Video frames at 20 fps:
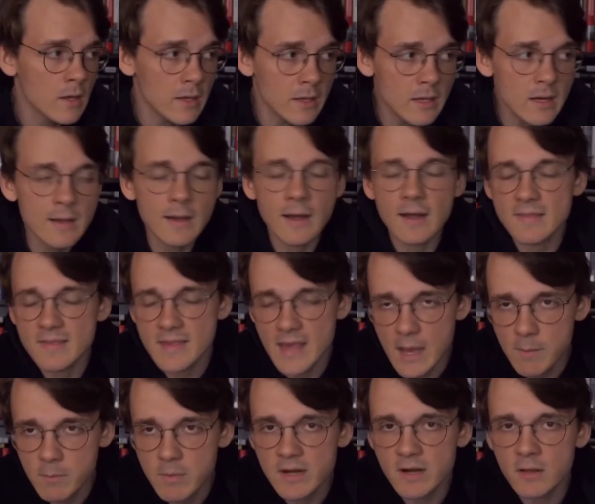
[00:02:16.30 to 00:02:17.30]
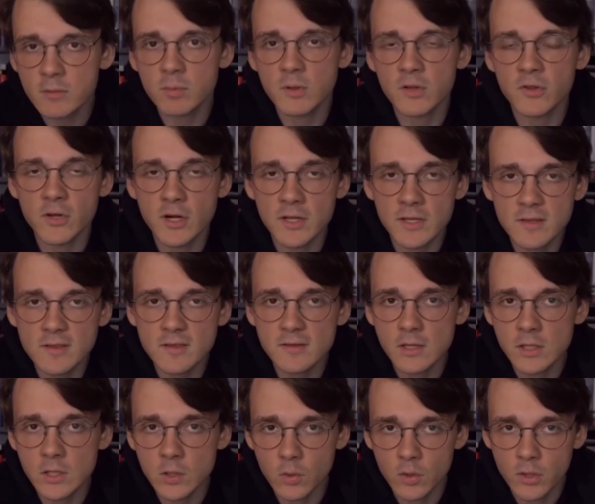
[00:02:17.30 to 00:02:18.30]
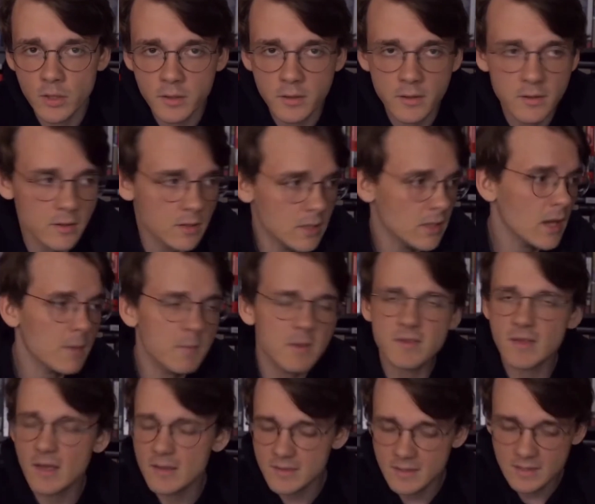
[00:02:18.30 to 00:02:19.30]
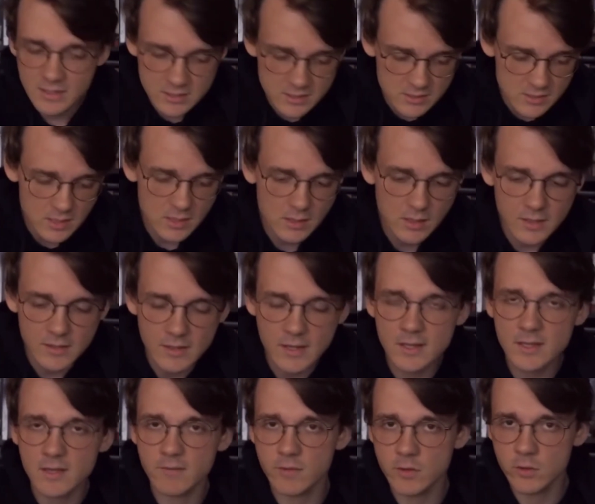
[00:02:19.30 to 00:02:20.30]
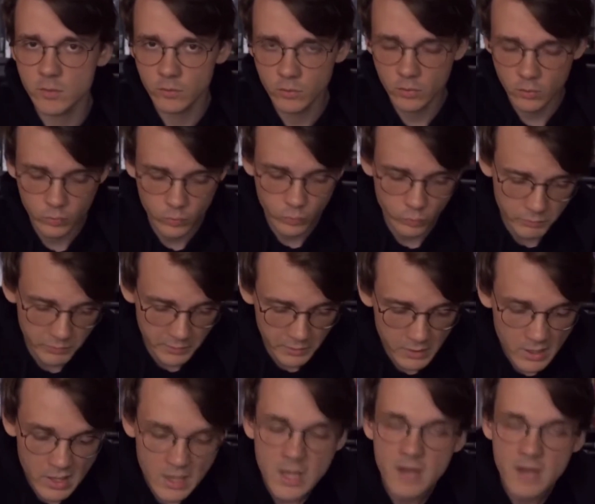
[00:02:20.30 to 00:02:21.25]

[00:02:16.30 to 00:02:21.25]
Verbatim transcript: Или хотя бы распространить этот ролик, не обязательно ссылкой на это видео на ютубе.